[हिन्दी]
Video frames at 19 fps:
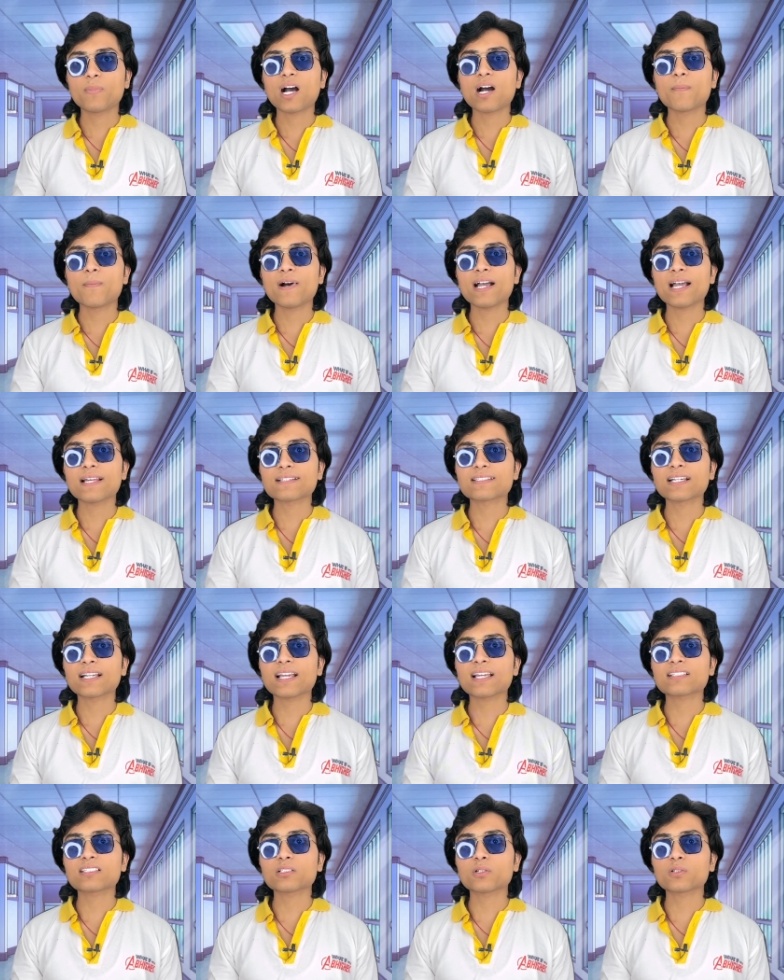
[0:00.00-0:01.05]
बाबा ऐसा
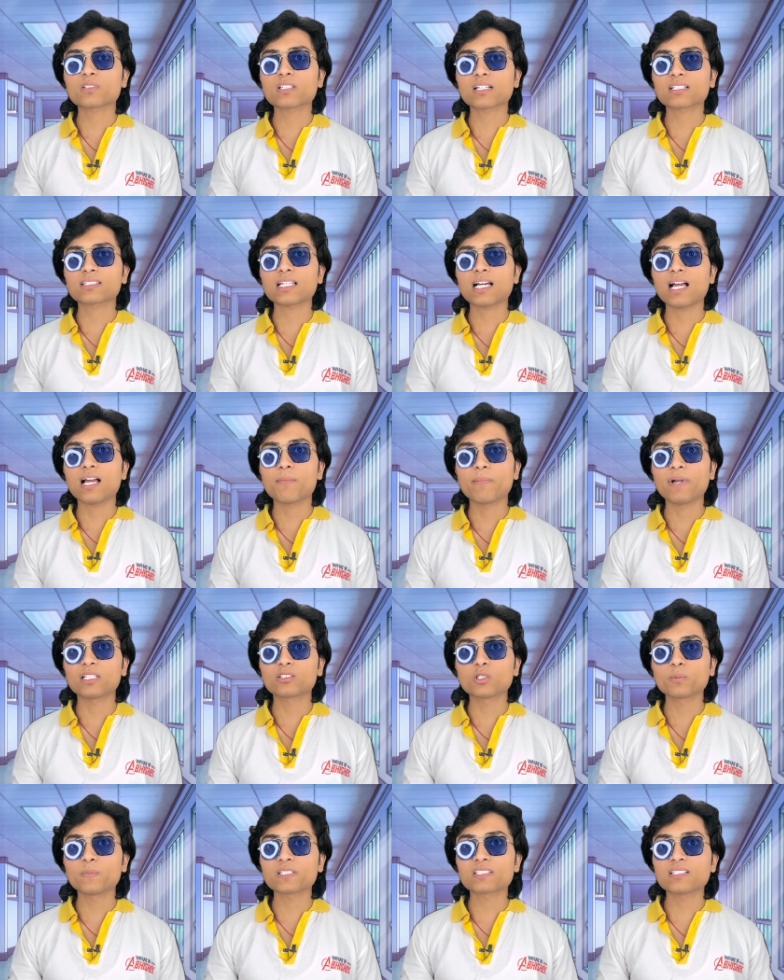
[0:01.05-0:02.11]
कैसे हो सकता है मैं
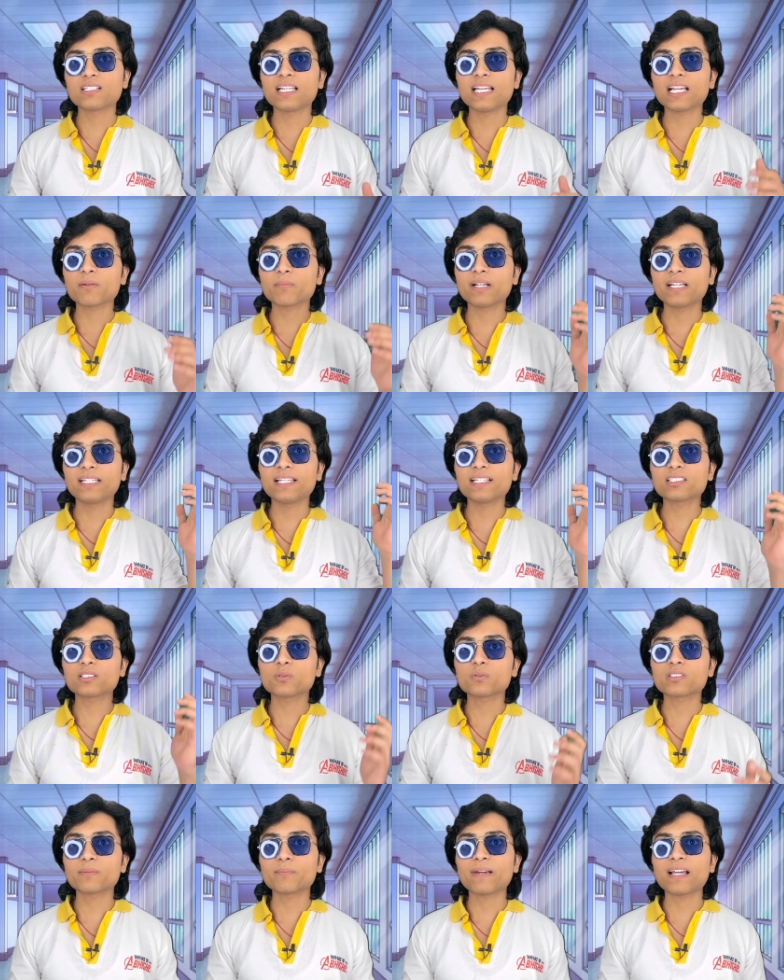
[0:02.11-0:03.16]
तो पिछले एक महीने से
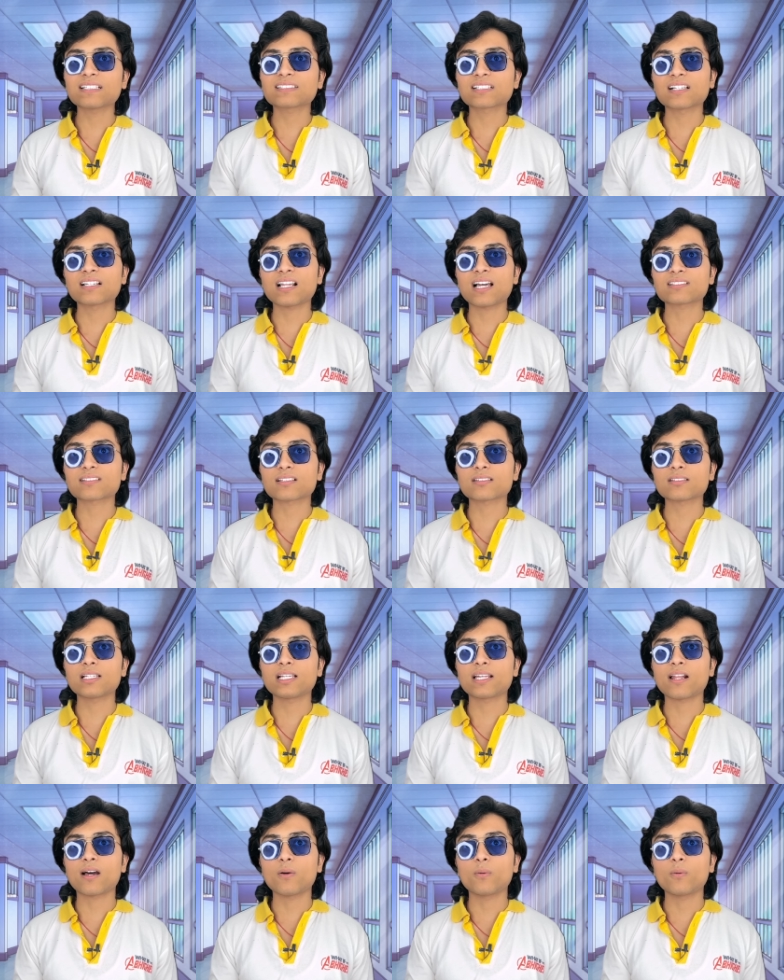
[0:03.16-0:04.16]
उनसे मैथ्स की क्लासेस ले रहा